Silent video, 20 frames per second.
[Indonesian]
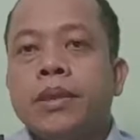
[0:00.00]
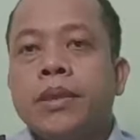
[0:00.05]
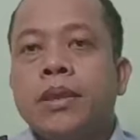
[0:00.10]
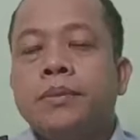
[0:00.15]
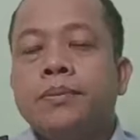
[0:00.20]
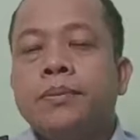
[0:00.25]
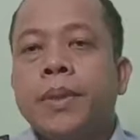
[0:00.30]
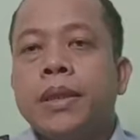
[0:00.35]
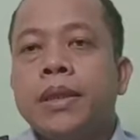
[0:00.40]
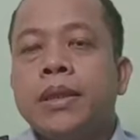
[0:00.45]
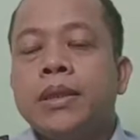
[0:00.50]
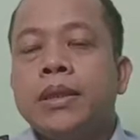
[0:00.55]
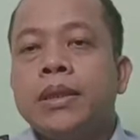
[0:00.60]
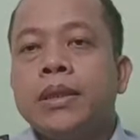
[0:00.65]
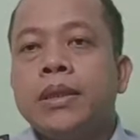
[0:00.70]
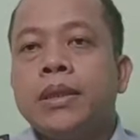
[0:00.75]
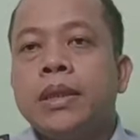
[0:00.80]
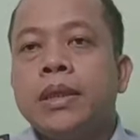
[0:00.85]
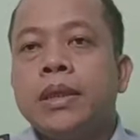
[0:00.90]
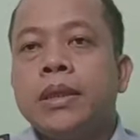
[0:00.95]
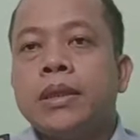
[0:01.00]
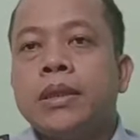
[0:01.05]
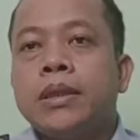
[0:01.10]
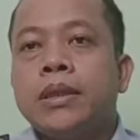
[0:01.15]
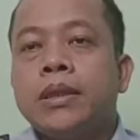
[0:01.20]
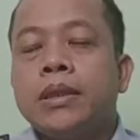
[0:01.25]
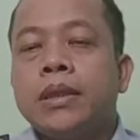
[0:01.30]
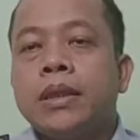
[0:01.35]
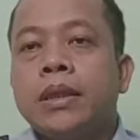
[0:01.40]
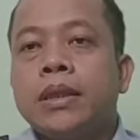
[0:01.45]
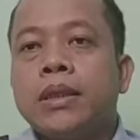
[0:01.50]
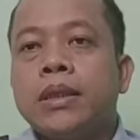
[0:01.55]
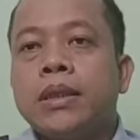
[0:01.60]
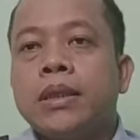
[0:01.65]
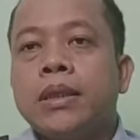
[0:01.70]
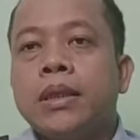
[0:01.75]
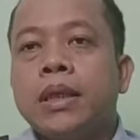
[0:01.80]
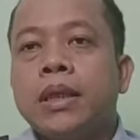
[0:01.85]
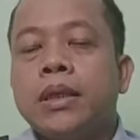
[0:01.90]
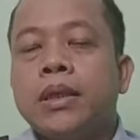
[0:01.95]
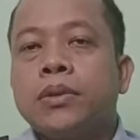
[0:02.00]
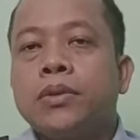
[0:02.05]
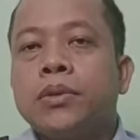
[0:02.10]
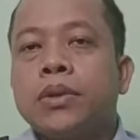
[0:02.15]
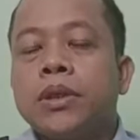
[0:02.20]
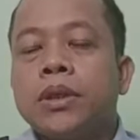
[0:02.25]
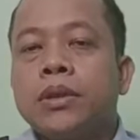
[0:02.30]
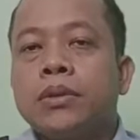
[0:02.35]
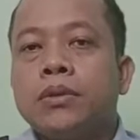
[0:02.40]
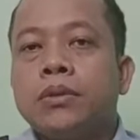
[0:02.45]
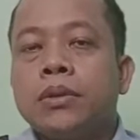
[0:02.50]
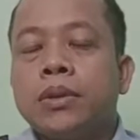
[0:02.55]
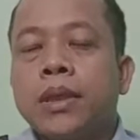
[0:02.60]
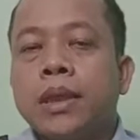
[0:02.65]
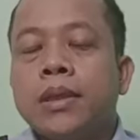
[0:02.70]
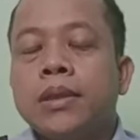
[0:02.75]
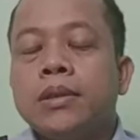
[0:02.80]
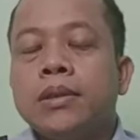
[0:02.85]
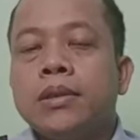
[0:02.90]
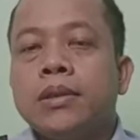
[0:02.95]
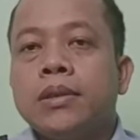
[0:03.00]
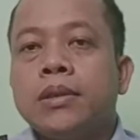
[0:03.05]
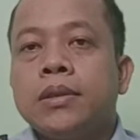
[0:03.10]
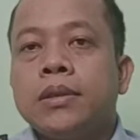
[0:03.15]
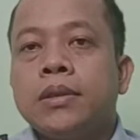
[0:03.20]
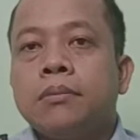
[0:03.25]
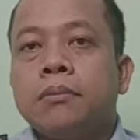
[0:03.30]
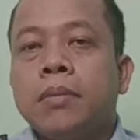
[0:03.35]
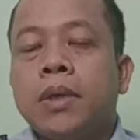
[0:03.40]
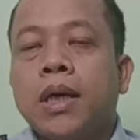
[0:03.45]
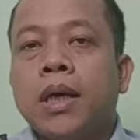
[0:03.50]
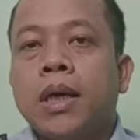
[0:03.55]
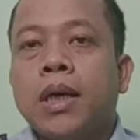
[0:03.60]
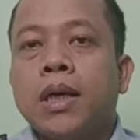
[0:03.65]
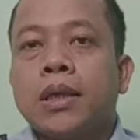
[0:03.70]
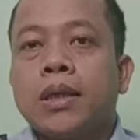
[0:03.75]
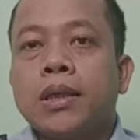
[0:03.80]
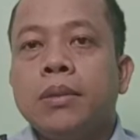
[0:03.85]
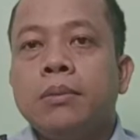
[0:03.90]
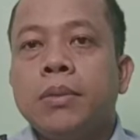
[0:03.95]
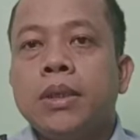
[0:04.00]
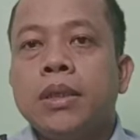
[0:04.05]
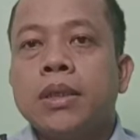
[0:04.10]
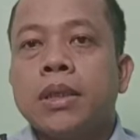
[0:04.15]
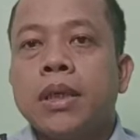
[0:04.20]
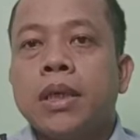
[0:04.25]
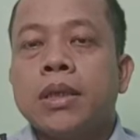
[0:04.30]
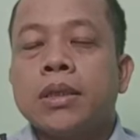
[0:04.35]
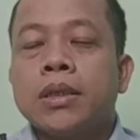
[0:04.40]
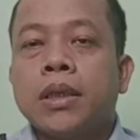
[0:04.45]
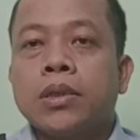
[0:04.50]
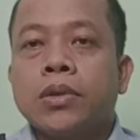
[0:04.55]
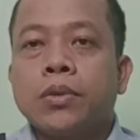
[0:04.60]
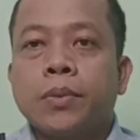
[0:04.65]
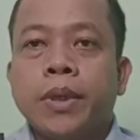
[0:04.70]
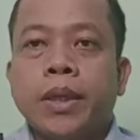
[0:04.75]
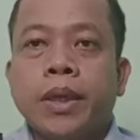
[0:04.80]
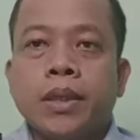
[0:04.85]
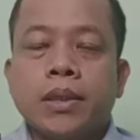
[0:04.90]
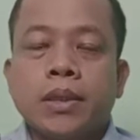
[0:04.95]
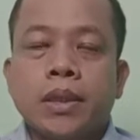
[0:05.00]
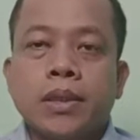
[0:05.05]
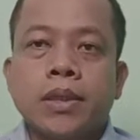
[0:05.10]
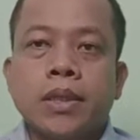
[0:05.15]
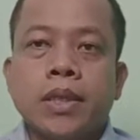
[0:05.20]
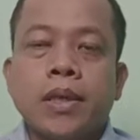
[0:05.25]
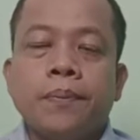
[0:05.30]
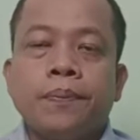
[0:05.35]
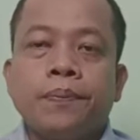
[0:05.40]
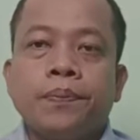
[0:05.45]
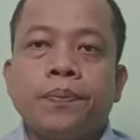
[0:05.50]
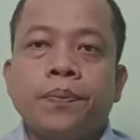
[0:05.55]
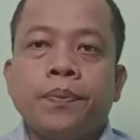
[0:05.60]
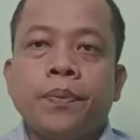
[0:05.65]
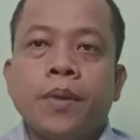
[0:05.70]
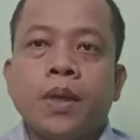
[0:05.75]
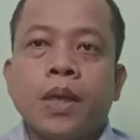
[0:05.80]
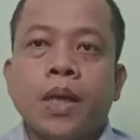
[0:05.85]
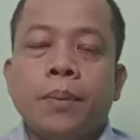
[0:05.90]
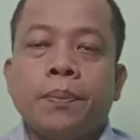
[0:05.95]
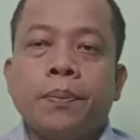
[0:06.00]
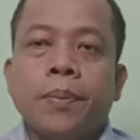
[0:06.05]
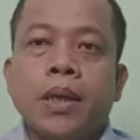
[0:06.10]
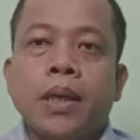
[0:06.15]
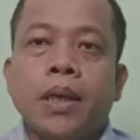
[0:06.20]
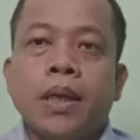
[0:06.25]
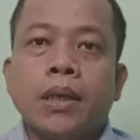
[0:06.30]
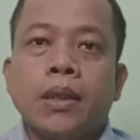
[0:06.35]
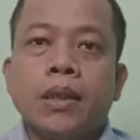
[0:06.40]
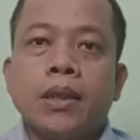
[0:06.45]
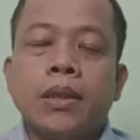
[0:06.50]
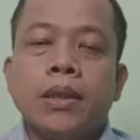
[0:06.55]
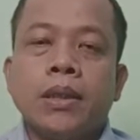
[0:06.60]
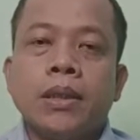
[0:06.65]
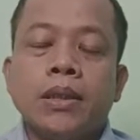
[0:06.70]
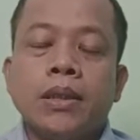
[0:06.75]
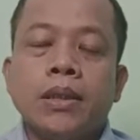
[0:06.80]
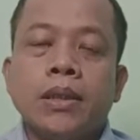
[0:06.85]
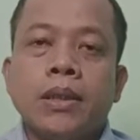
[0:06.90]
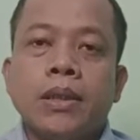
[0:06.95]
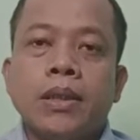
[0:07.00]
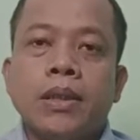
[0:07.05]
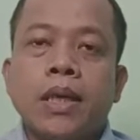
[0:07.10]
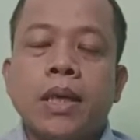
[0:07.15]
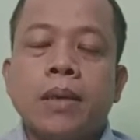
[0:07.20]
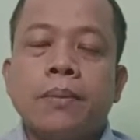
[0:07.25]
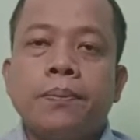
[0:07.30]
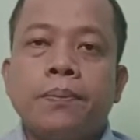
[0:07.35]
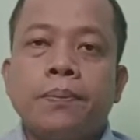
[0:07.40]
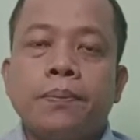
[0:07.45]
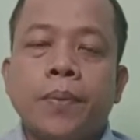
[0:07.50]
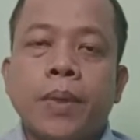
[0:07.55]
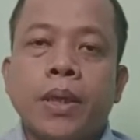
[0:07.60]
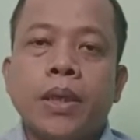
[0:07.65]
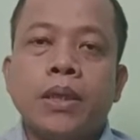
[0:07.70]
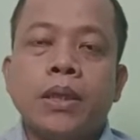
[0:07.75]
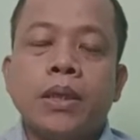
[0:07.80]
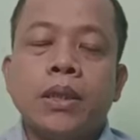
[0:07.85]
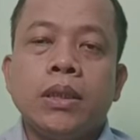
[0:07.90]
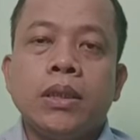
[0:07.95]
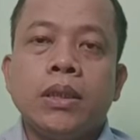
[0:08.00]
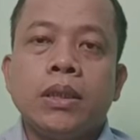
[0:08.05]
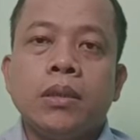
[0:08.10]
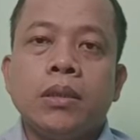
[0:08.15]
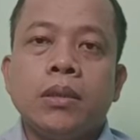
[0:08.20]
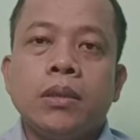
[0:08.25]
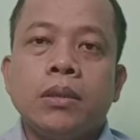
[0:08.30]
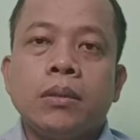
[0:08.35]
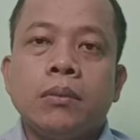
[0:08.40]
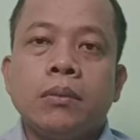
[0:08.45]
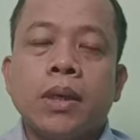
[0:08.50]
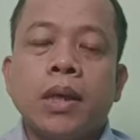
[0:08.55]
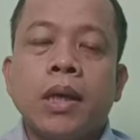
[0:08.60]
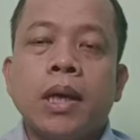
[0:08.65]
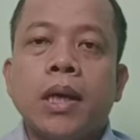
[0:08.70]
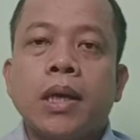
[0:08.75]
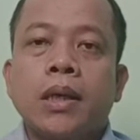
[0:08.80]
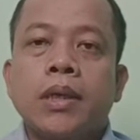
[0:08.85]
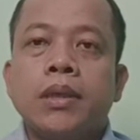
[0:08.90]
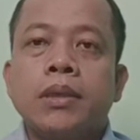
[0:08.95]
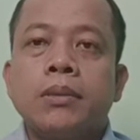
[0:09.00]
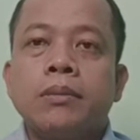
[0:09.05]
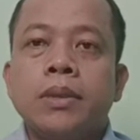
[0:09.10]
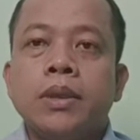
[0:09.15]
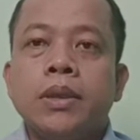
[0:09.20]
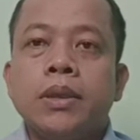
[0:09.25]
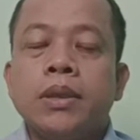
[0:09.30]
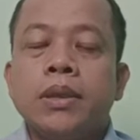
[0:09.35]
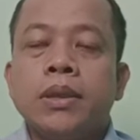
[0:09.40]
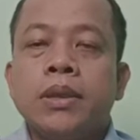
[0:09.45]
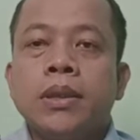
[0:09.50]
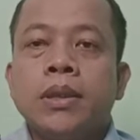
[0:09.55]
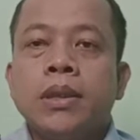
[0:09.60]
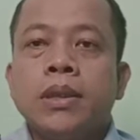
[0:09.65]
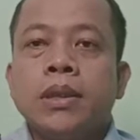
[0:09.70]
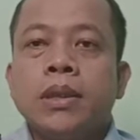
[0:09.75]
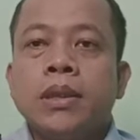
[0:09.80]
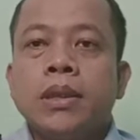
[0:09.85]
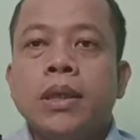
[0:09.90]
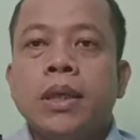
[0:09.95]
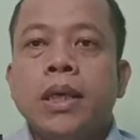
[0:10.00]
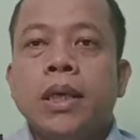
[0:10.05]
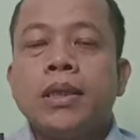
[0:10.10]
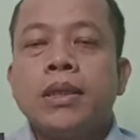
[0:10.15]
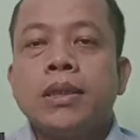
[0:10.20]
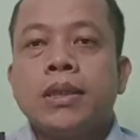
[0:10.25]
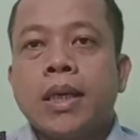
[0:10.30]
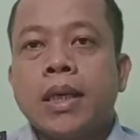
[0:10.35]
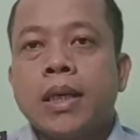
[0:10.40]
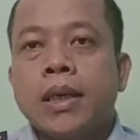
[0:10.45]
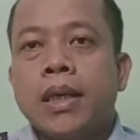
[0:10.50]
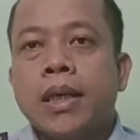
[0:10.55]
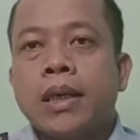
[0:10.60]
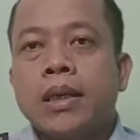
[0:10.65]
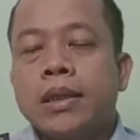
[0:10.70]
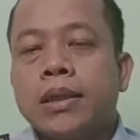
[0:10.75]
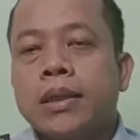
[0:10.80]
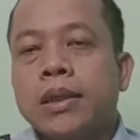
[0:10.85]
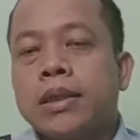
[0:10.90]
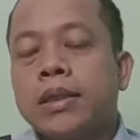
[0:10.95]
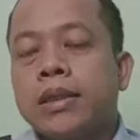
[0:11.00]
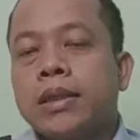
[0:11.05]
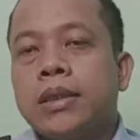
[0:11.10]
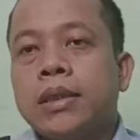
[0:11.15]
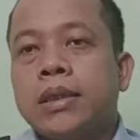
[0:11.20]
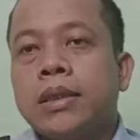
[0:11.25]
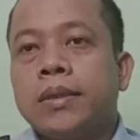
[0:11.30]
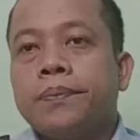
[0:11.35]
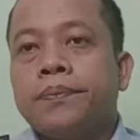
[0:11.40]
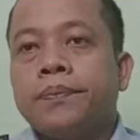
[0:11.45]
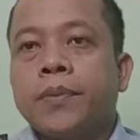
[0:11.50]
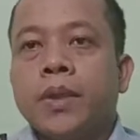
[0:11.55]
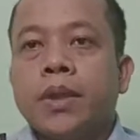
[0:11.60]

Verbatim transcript: Dan paling tidak kita tidak ikut-ikutan menghakimi salah satu pihak saja. Apalagi sampai menghakimi dengan cara kita sendiri.